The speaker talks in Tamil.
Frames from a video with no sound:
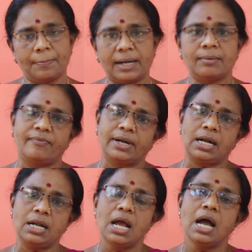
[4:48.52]

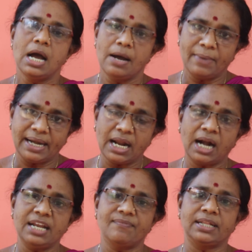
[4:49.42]
படுபவர்கள் எம்மை
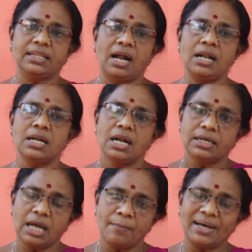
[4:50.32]
நாடி வந்தால்
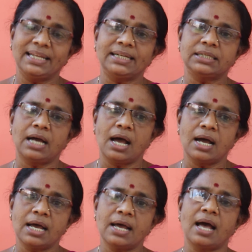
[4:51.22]
நாம்
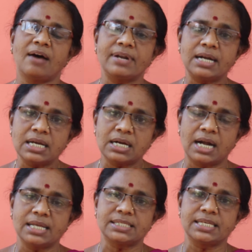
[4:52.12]
அதற்காக
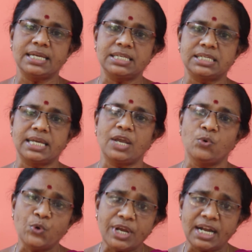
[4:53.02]
அவர்களுக்கான சிகிச்சையை
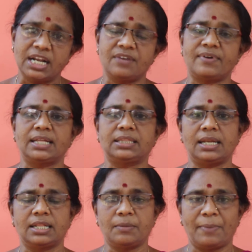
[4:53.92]
உரிய
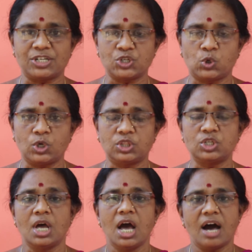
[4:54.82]
நிறுவனத்திலிருந்து பெற்றுக்
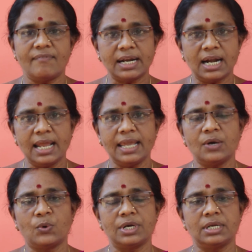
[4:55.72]
கொடுத்து அவர்களை
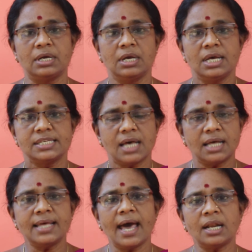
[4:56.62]
ஒரு
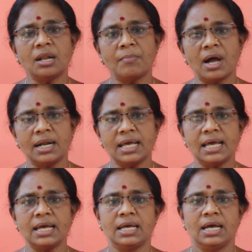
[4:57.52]
சாதாரணமான
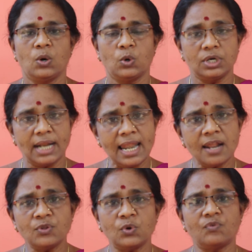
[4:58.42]
ஒரு
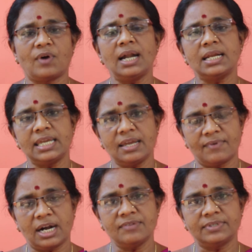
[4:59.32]
நல்லதொரு வாழ்க்கையை
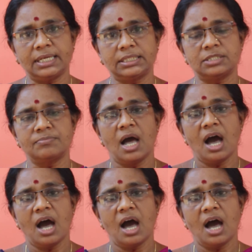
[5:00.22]
வாழ்வதற்கும்